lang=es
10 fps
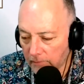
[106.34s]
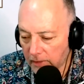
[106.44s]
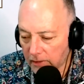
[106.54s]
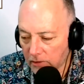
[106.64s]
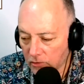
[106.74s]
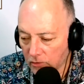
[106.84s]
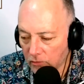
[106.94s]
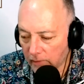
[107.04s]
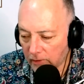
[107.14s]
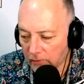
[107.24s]
de tesoros
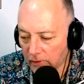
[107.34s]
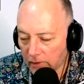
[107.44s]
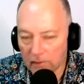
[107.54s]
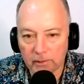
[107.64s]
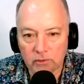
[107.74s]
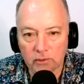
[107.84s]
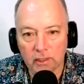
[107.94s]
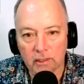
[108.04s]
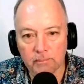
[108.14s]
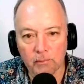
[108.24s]
humanos y de
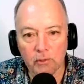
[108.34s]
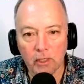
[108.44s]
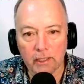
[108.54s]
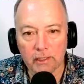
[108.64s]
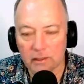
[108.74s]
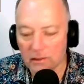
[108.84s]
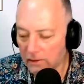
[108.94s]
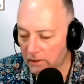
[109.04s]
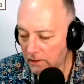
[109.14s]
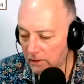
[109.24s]
personajes populares
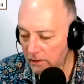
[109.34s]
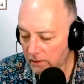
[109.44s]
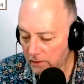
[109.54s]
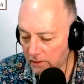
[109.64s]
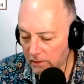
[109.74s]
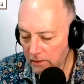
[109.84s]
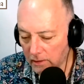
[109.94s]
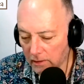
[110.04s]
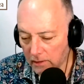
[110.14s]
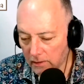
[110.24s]
de,
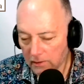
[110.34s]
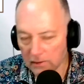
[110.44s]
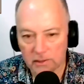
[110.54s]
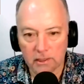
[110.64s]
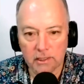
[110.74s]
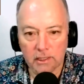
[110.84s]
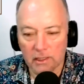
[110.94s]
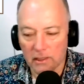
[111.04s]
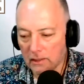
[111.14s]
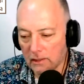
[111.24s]
de
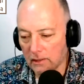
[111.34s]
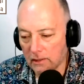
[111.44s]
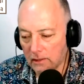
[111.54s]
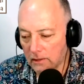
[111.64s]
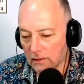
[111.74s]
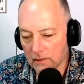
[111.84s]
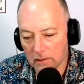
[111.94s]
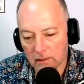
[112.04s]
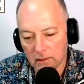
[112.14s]
Chañaral. En,